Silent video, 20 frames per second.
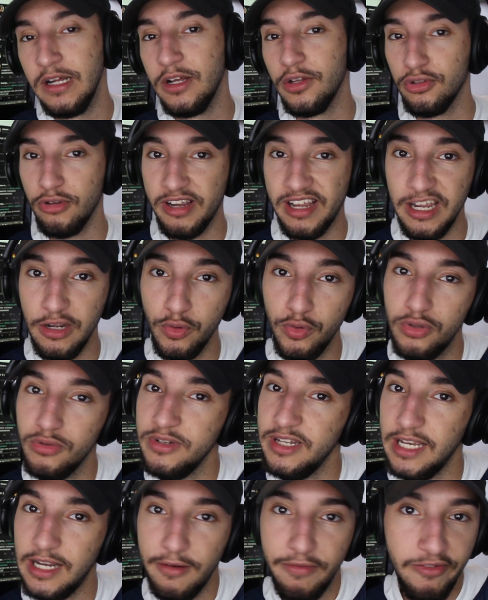só que aí o
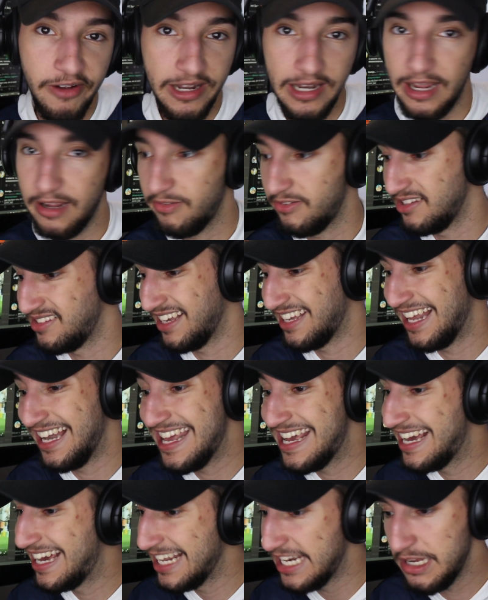Zuniga foi lá e fez
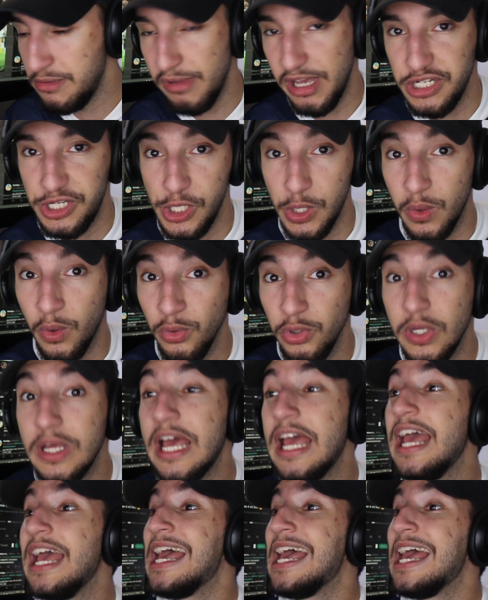aquele crime hediondo.